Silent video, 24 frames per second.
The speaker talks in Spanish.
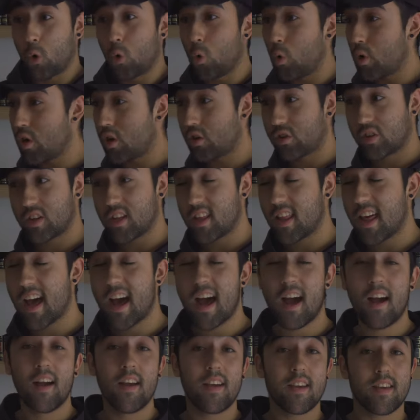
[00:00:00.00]

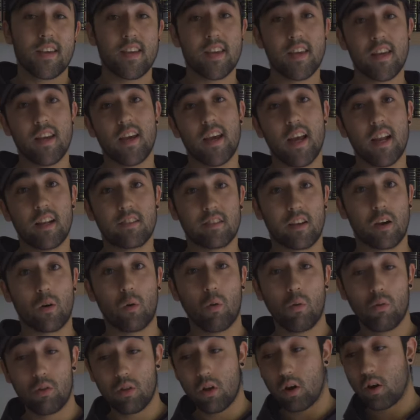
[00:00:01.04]
curiosidad y el
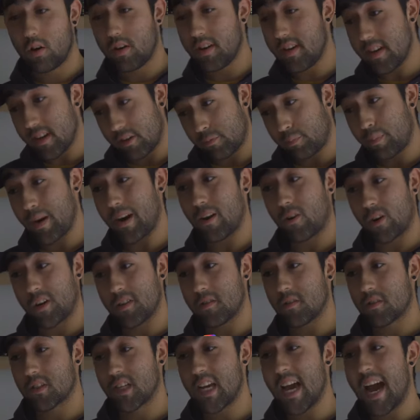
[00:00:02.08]
segundo, y espero que
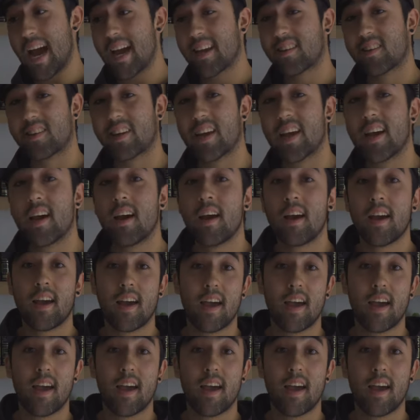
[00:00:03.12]
no sea ese,